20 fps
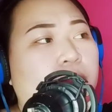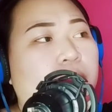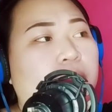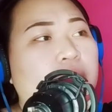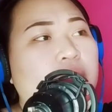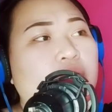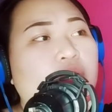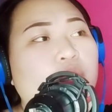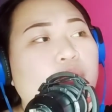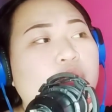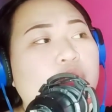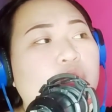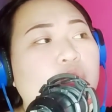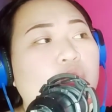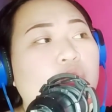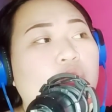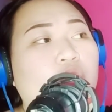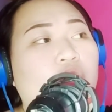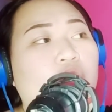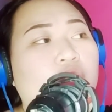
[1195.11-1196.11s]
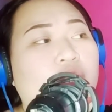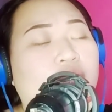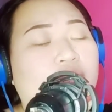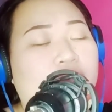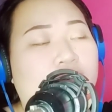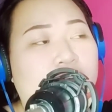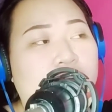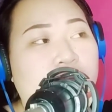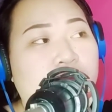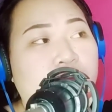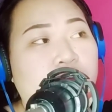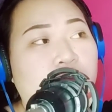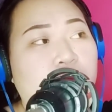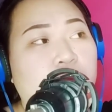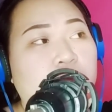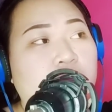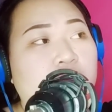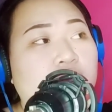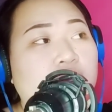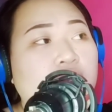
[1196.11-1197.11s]
Pero we do all have
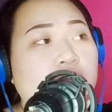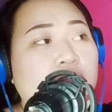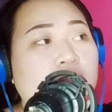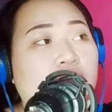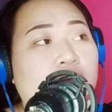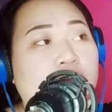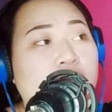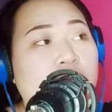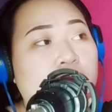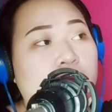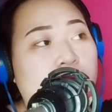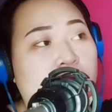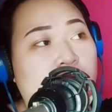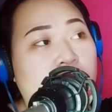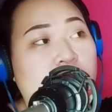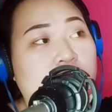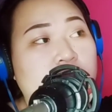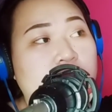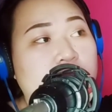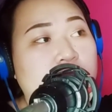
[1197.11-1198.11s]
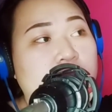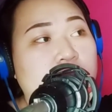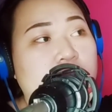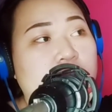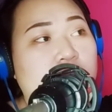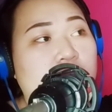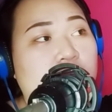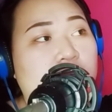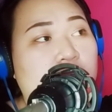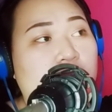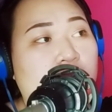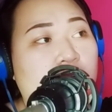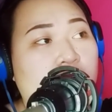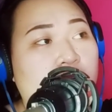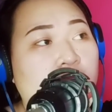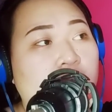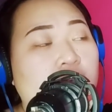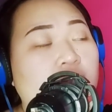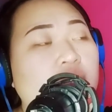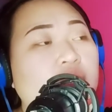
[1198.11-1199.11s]
spirit animals.
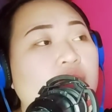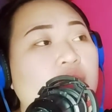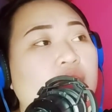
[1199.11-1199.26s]
Okay?